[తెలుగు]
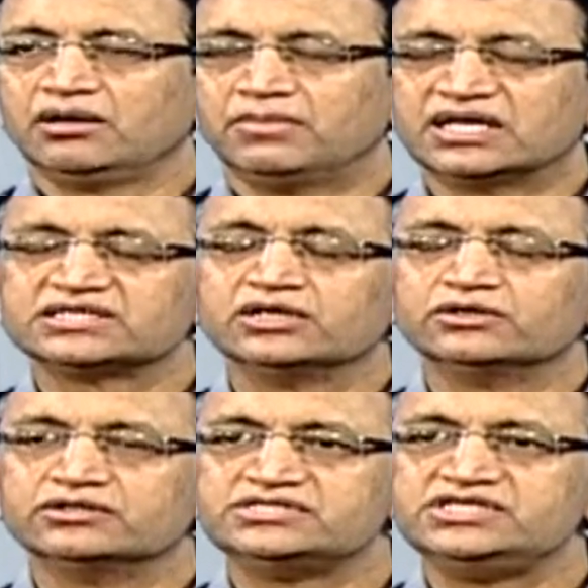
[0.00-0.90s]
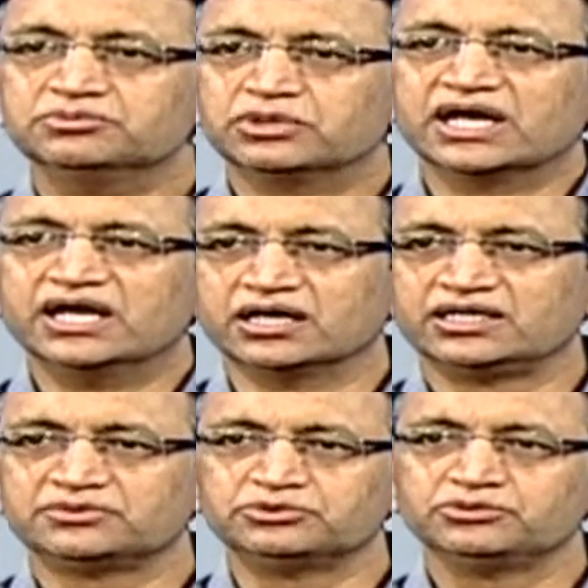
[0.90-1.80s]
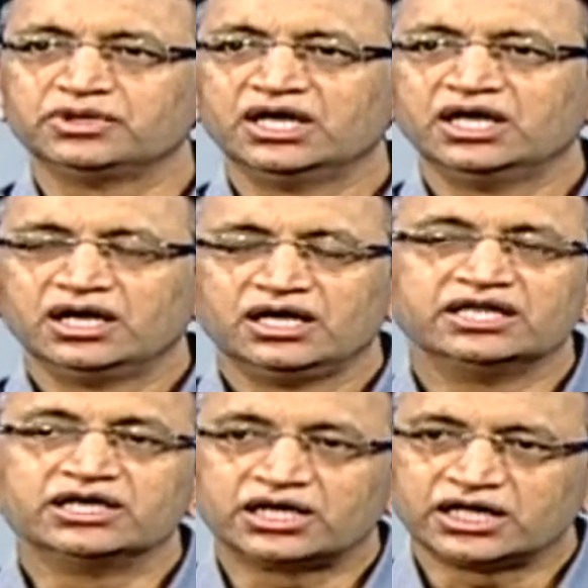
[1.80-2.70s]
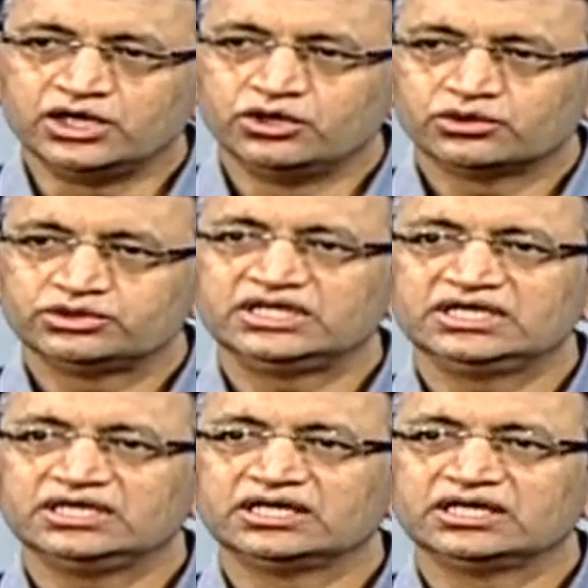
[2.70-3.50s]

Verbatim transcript: భాషలో చీమ్గడ్డ అంటాము లేదా రెండోది